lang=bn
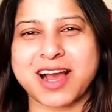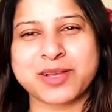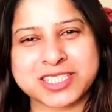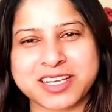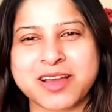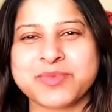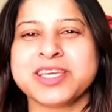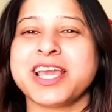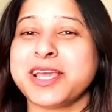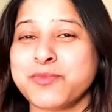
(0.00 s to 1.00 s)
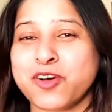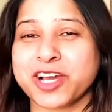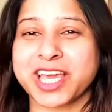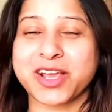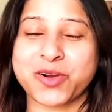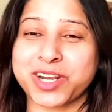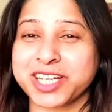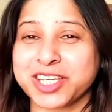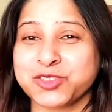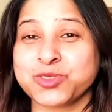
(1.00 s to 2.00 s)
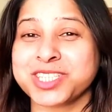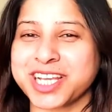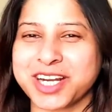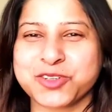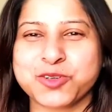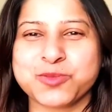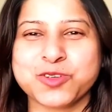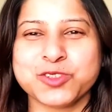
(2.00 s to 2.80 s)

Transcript: আজকে আমি এই ব্লগে অনেক কিছু শেয়ার করব